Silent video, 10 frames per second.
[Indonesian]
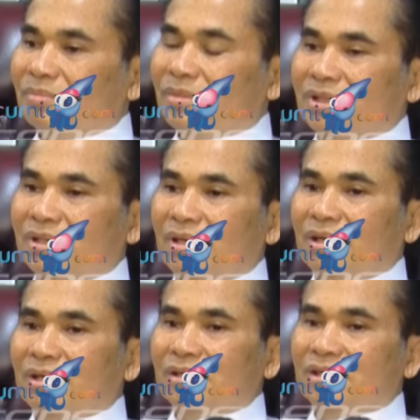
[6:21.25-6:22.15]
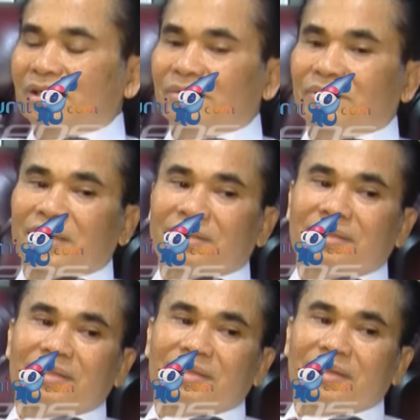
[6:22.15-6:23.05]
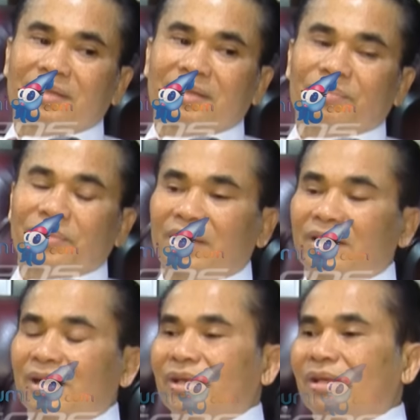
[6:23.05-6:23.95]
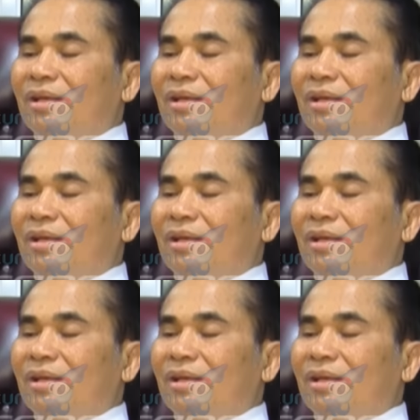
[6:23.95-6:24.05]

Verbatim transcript: masalah ini ya, berarti ada pihak lain